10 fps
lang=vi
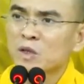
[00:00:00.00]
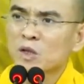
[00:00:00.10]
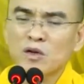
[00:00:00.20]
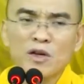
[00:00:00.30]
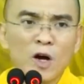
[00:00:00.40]

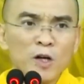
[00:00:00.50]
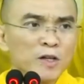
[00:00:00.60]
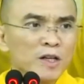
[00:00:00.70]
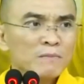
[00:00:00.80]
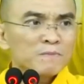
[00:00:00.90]
nó giỏi
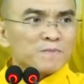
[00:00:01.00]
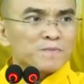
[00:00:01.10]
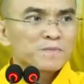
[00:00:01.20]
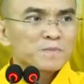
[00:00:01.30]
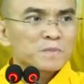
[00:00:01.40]
dữ lắm
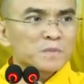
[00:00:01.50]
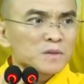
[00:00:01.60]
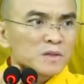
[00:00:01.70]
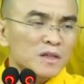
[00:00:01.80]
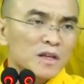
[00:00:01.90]

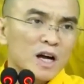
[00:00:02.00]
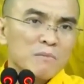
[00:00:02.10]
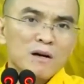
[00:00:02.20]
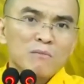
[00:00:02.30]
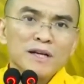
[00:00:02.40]
nó giỏi
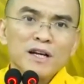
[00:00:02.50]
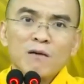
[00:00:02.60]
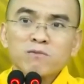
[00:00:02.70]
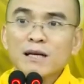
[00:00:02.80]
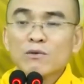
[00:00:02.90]
mà không biết nó
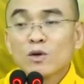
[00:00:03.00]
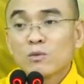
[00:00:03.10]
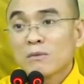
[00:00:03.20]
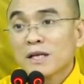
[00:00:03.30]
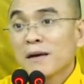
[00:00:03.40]
hỏng sao cuối
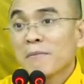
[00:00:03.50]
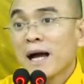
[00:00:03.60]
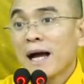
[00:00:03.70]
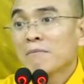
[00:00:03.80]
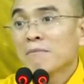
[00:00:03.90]
cùng nó bị trầm
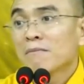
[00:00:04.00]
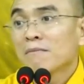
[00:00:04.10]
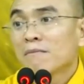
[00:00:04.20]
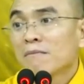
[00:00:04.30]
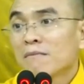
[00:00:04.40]
cảm
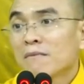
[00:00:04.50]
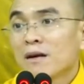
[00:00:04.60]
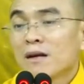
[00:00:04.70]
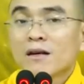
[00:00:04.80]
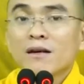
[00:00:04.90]

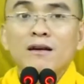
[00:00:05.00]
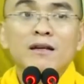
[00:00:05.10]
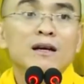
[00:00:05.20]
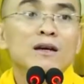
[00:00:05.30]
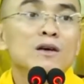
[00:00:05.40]
nó nói
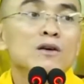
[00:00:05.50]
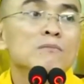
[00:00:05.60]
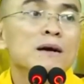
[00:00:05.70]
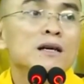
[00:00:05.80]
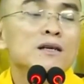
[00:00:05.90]
rằng
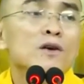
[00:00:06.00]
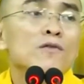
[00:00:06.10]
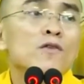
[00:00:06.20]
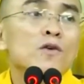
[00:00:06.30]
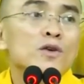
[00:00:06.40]
má ơi
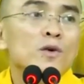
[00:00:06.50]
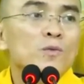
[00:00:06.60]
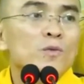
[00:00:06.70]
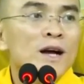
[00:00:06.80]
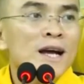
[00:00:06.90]
con vô
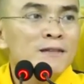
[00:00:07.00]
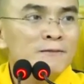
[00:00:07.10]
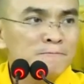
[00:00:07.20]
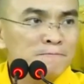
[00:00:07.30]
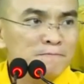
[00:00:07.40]
dụng quá
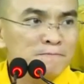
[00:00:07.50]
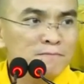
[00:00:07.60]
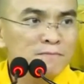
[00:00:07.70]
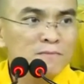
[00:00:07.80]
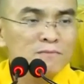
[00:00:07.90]

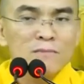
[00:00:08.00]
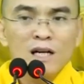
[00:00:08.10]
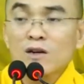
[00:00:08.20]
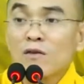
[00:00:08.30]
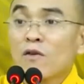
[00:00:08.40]

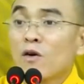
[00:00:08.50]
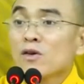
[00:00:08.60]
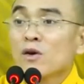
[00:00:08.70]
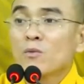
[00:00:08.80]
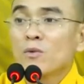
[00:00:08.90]
má ơi con vô
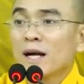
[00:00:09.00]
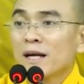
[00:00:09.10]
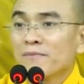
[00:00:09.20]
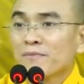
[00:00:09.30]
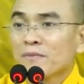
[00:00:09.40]
dụng quá
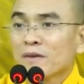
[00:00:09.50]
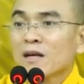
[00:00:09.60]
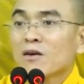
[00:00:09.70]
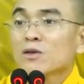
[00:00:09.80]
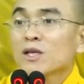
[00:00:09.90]

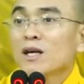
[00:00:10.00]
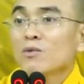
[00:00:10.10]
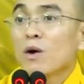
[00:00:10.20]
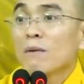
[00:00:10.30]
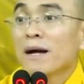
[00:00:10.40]
chắc con chết
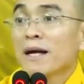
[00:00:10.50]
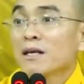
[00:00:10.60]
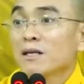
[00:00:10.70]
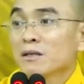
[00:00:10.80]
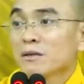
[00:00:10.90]
quá má
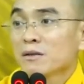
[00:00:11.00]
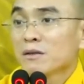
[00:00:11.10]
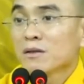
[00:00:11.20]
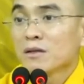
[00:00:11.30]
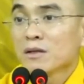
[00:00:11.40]
ơi
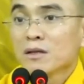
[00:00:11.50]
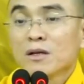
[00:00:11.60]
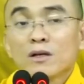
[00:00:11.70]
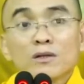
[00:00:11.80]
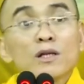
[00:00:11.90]

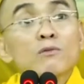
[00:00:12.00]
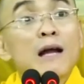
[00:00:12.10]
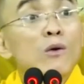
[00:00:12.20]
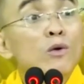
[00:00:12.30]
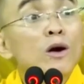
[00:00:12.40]
thì lúc
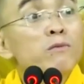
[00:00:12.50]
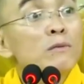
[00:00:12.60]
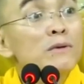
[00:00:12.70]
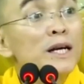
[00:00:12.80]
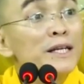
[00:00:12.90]
đầu cổ không
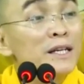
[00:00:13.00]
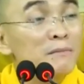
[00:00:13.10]
có nghi nó là